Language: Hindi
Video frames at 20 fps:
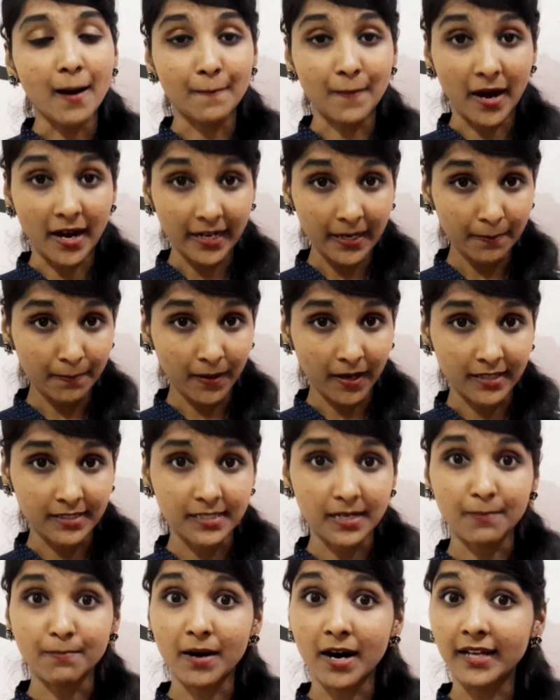हमारे
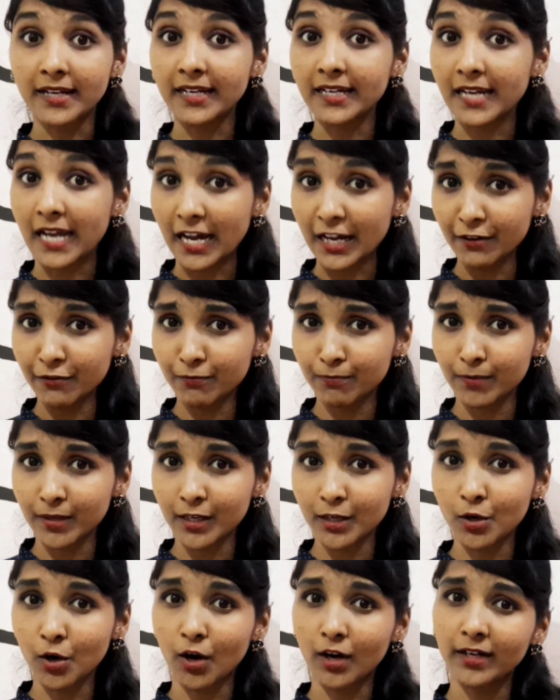पास हमारे लाइफ
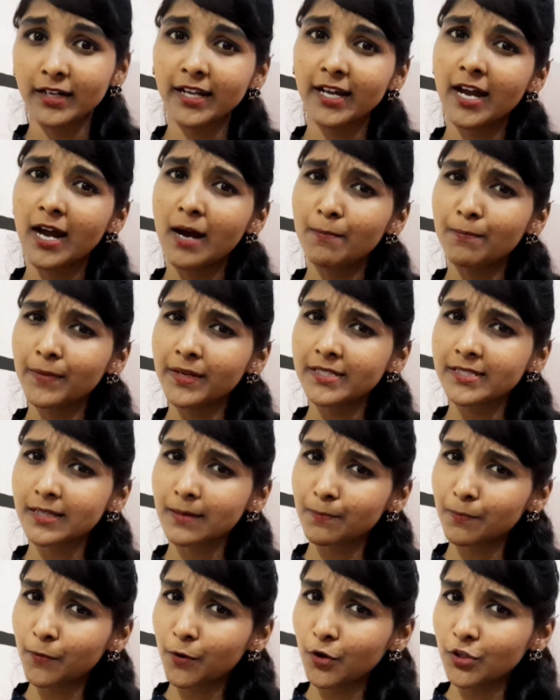में गॉड ने हमें
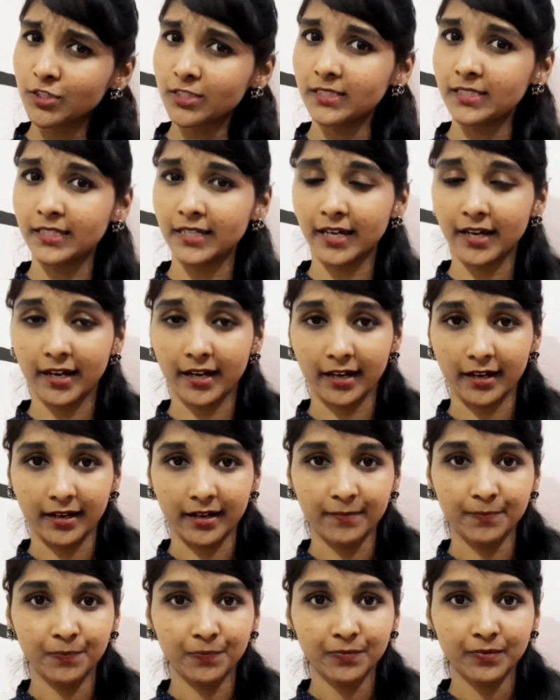सब कुछ दिए हैं
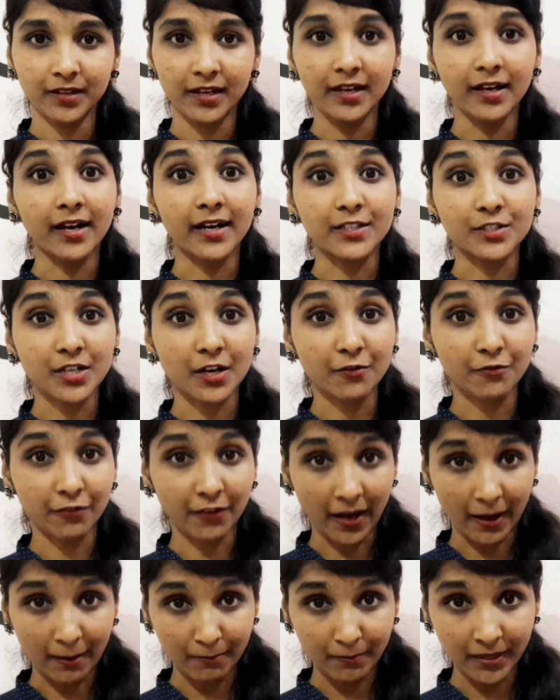एक अच्छा
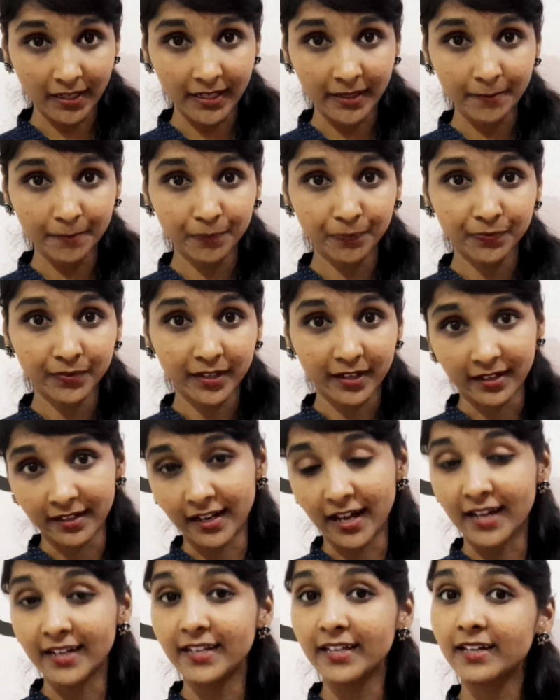फैमिली
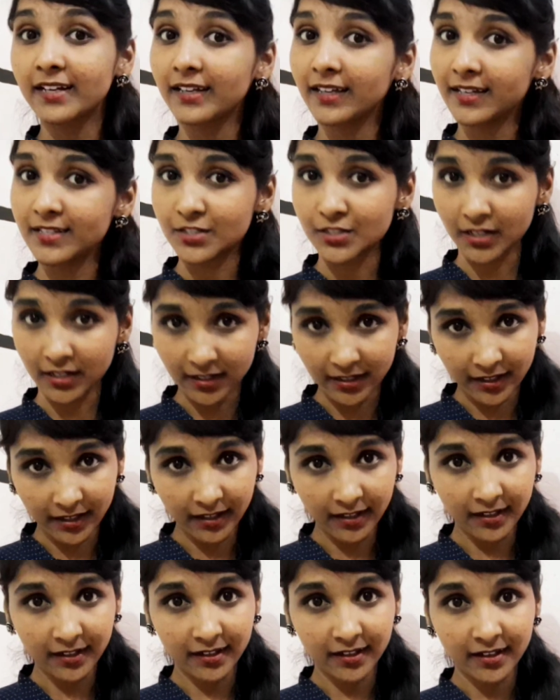रहने के लिए
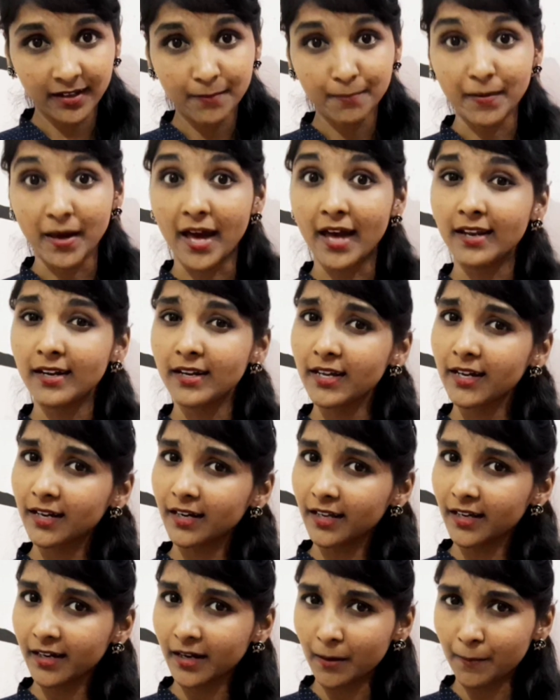जगह पहनने के
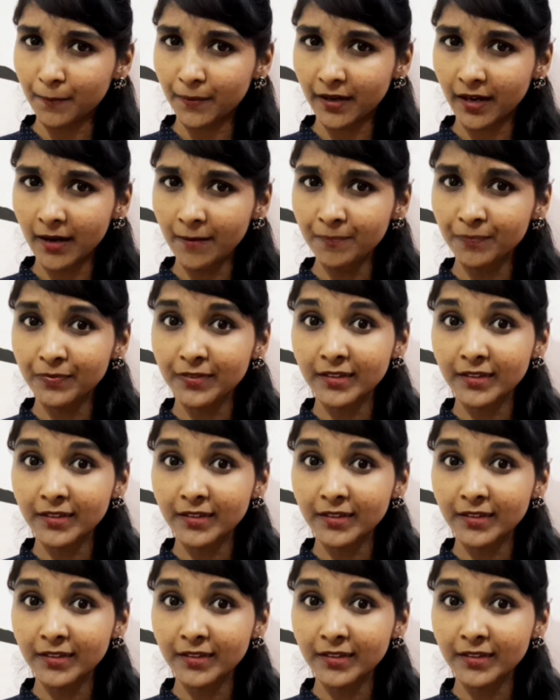लिए कपड़ा